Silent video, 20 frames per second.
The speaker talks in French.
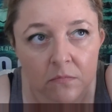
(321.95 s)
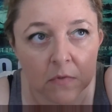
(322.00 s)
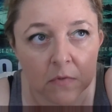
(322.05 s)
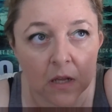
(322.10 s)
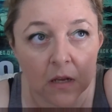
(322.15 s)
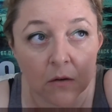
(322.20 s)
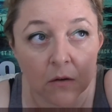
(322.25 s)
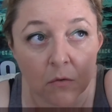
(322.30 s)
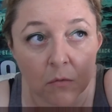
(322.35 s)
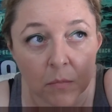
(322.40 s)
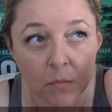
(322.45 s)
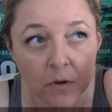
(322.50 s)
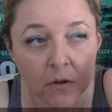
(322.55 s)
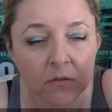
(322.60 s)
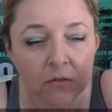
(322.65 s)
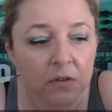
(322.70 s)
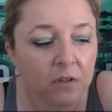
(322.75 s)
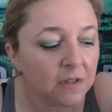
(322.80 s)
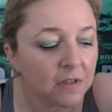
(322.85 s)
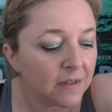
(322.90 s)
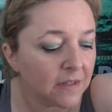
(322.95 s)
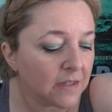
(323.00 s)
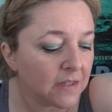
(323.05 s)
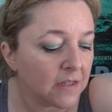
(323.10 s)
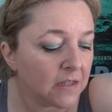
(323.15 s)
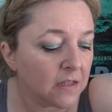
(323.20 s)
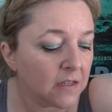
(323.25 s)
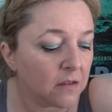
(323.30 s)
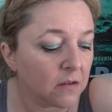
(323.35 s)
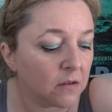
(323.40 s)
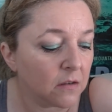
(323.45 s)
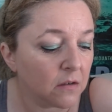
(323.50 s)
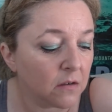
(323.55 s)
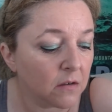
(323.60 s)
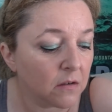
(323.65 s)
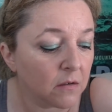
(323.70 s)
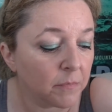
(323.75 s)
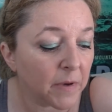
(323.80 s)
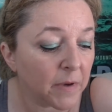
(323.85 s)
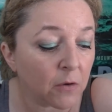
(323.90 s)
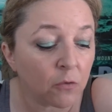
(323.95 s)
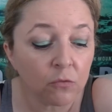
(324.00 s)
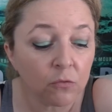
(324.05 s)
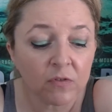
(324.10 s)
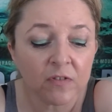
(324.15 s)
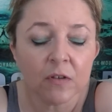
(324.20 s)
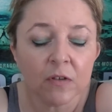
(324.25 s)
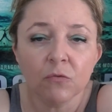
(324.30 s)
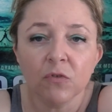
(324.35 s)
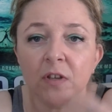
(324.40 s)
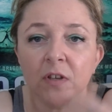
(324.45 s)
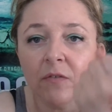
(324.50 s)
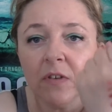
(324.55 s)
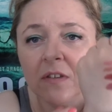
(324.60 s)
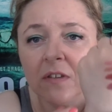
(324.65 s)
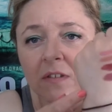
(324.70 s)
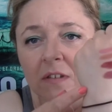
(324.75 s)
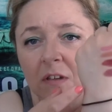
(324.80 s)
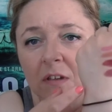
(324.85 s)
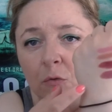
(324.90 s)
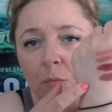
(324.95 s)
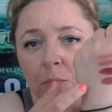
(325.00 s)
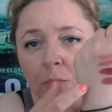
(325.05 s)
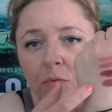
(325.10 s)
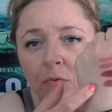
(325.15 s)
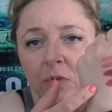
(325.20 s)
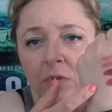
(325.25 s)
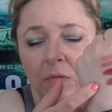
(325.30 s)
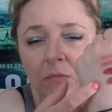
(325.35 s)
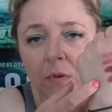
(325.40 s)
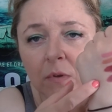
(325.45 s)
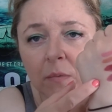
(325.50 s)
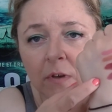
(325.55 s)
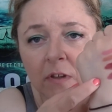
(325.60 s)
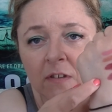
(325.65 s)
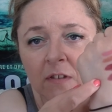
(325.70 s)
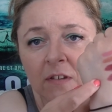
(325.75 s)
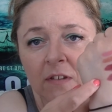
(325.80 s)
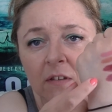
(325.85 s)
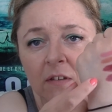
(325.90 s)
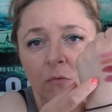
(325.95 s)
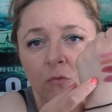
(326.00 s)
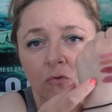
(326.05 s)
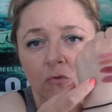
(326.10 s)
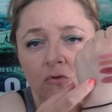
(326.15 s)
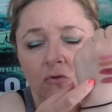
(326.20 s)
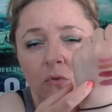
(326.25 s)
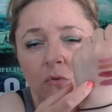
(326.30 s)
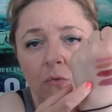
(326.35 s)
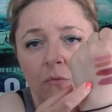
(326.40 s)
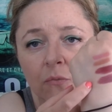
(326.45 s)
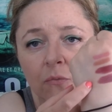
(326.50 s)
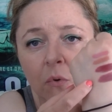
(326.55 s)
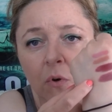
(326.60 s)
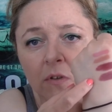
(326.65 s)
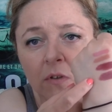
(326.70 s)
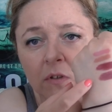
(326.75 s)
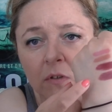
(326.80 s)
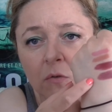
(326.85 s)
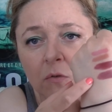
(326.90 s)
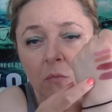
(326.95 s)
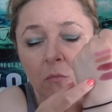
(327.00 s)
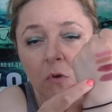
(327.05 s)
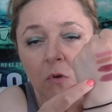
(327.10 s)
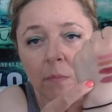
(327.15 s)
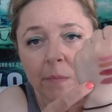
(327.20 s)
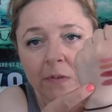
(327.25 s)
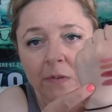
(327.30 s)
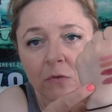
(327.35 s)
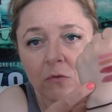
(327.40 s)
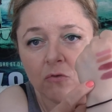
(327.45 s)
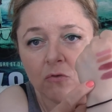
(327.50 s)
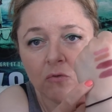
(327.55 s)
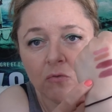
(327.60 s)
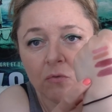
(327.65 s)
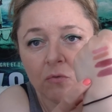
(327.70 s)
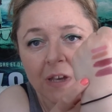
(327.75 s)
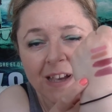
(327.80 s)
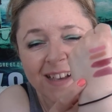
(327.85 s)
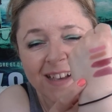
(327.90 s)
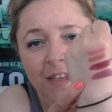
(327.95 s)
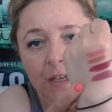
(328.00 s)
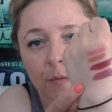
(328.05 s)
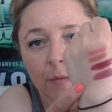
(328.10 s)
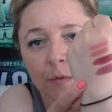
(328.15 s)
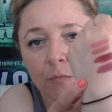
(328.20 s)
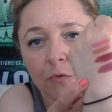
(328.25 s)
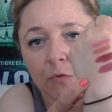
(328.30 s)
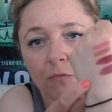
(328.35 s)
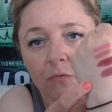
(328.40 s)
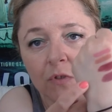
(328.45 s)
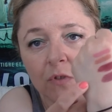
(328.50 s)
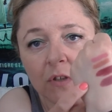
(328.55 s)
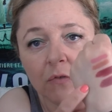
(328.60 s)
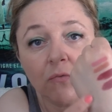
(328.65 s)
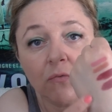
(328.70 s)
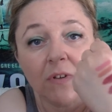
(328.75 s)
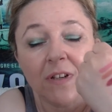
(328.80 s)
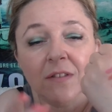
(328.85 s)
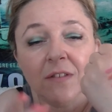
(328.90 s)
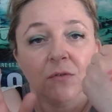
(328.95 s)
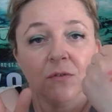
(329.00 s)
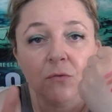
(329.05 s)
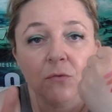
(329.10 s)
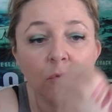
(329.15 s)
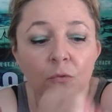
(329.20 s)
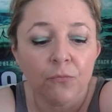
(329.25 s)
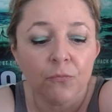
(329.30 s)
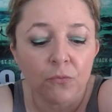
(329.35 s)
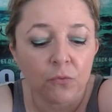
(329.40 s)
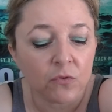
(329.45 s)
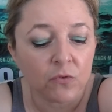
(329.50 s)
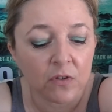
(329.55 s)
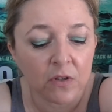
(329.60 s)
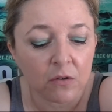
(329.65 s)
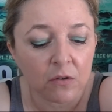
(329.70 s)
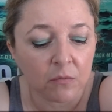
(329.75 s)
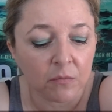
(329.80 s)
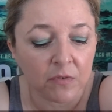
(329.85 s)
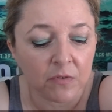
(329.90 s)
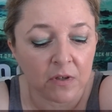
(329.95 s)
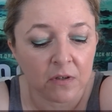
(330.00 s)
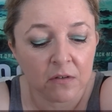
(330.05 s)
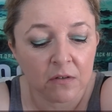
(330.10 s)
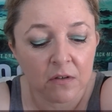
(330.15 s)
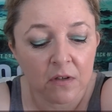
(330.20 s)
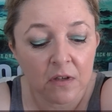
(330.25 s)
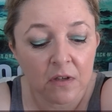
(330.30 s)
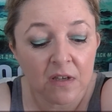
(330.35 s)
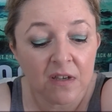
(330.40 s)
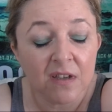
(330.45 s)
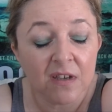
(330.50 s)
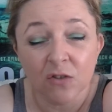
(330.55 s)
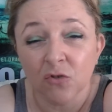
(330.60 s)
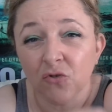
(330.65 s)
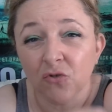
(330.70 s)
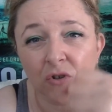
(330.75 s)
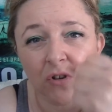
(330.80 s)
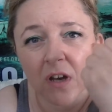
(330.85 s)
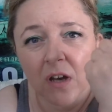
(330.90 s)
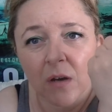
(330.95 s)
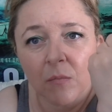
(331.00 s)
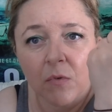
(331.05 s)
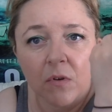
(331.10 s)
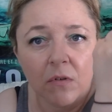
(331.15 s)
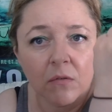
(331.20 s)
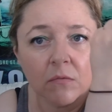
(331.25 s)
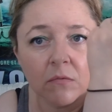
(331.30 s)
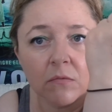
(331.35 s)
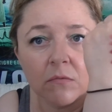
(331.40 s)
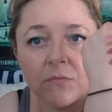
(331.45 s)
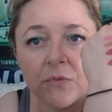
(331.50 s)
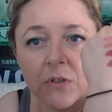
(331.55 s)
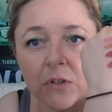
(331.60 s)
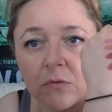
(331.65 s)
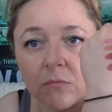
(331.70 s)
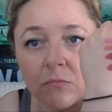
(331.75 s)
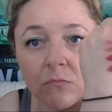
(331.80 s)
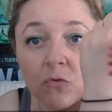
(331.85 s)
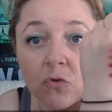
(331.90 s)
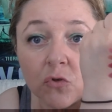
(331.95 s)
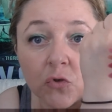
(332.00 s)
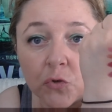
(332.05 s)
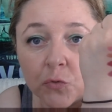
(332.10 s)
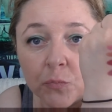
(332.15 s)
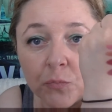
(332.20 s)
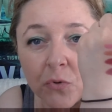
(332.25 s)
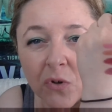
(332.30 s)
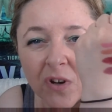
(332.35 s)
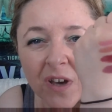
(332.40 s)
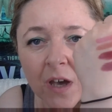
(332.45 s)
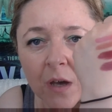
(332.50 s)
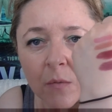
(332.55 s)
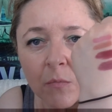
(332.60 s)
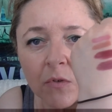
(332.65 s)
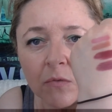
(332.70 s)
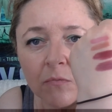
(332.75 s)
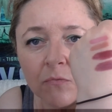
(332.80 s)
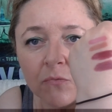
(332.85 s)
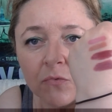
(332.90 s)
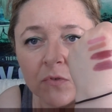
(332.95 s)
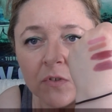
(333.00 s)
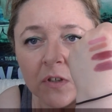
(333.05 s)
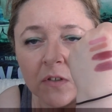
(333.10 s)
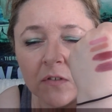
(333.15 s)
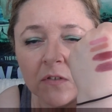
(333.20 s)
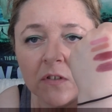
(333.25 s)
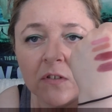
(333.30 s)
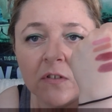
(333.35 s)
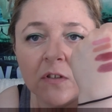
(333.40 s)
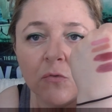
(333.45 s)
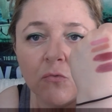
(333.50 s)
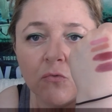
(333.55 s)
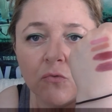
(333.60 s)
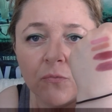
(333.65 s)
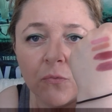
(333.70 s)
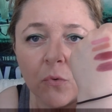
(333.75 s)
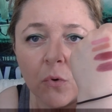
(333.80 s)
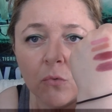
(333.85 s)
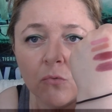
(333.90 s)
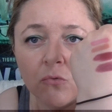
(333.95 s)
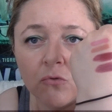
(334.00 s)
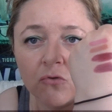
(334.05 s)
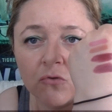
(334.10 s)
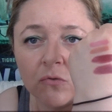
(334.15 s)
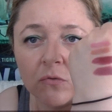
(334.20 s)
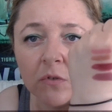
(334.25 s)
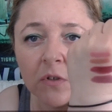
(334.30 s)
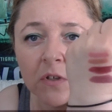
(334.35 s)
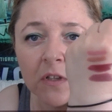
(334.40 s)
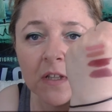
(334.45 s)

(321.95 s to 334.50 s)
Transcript: Allez comprendre. Euh, par contre, si vous savez si le prune il fait partie des tons chauds ou froids, dites-le moi parce que je suis incapable de vous dire. Sur les tons foncés comme ça, je rarement, je peux rarement vous dire si c'est du froid ou du chaud.